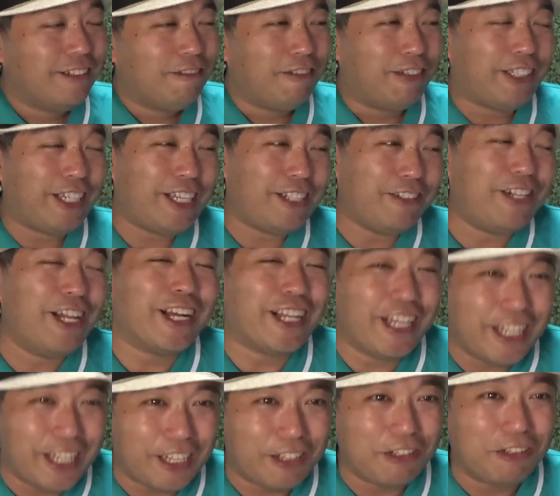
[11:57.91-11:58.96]
笑いの
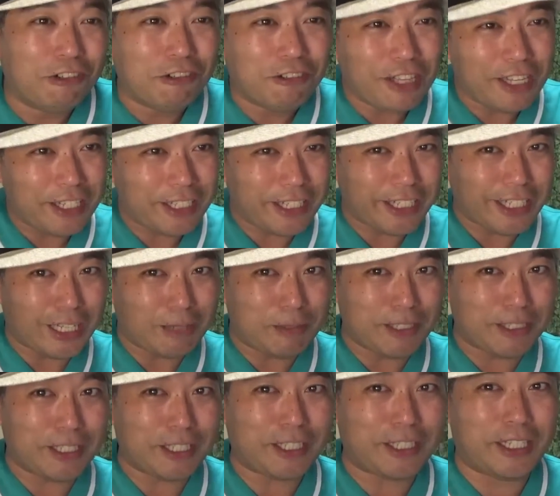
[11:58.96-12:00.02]
中に妖艶さが
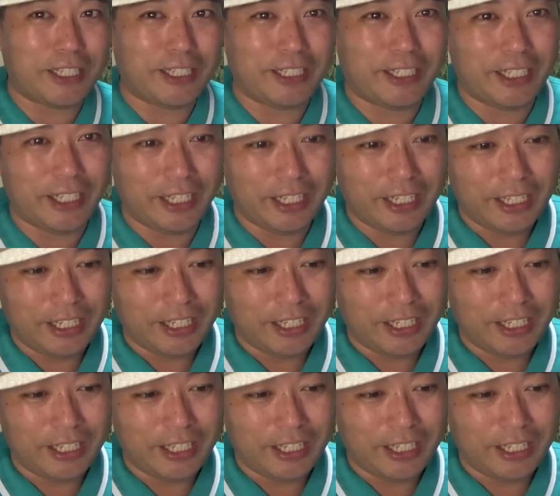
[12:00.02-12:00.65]
混ざってきて、